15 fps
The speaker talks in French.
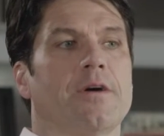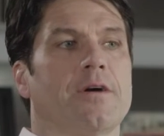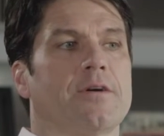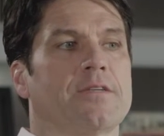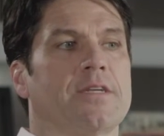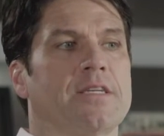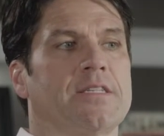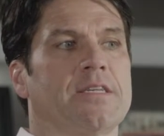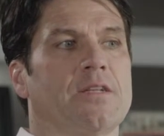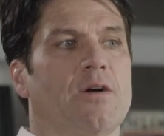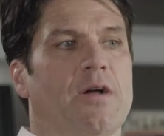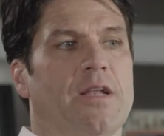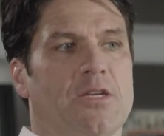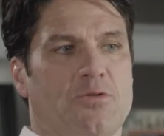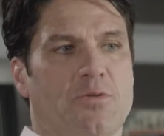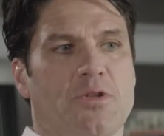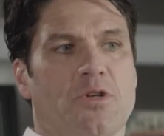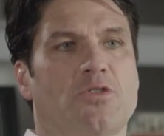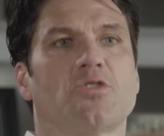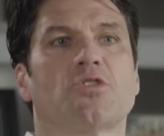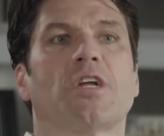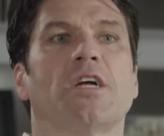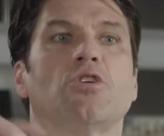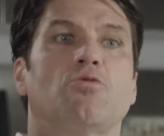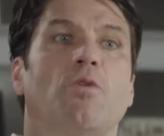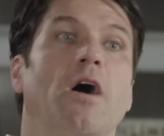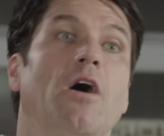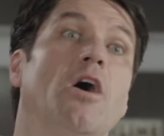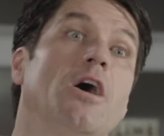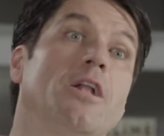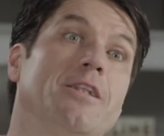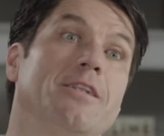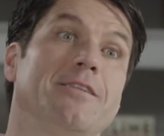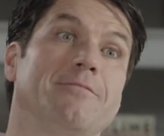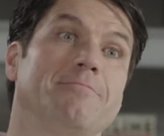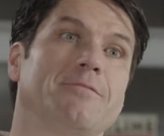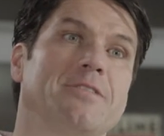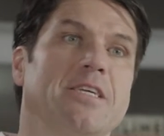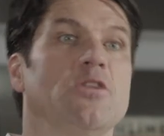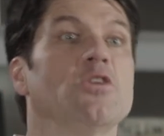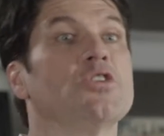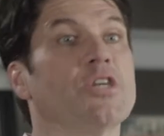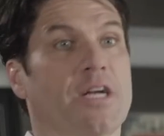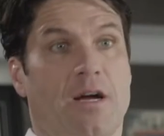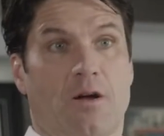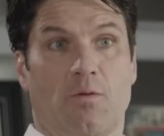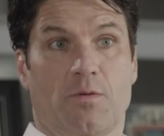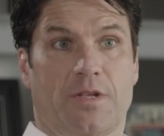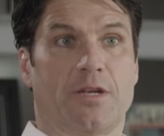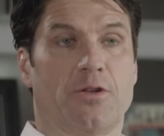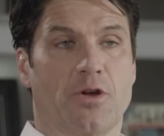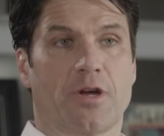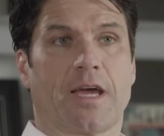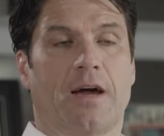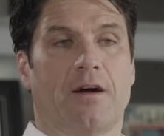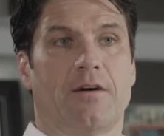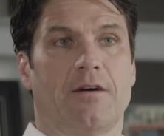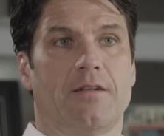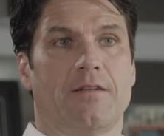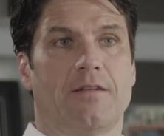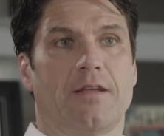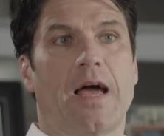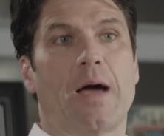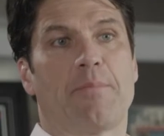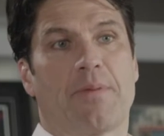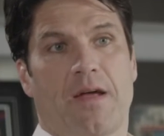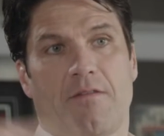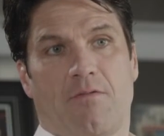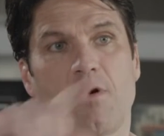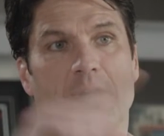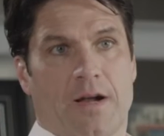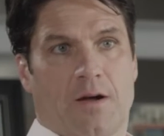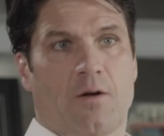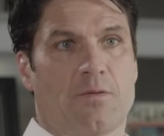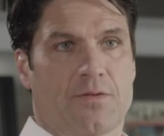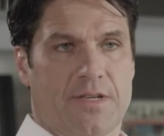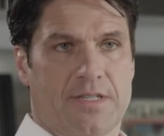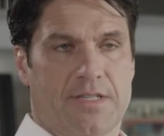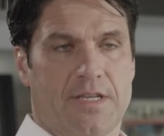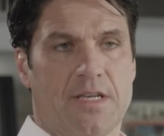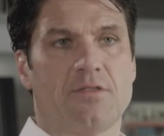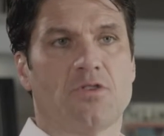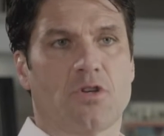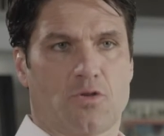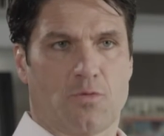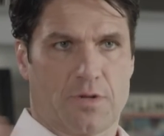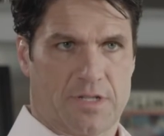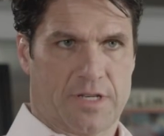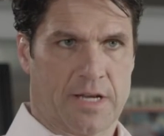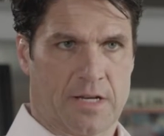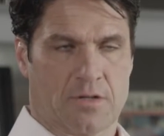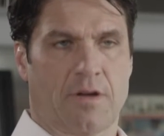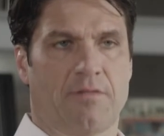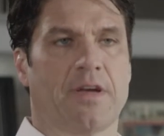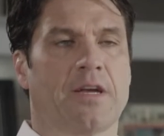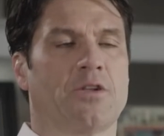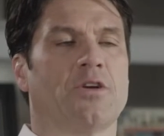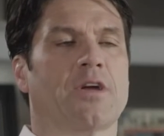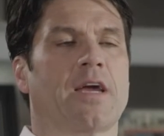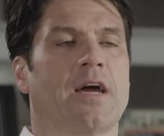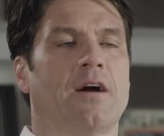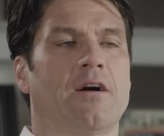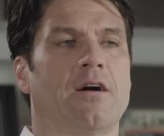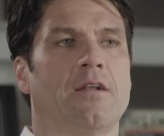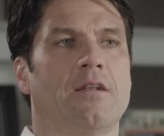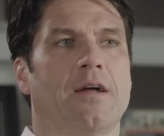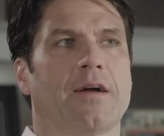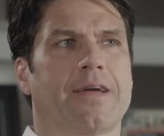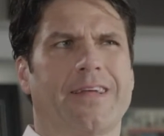euh, ça dit non, à la suite de ça, j'étais allé jouer à Hall. C'est là que j'ai rencontré Luc à Hall. Après avoir rencontré Steve, j'ai joué une saison avec Luc à Hall en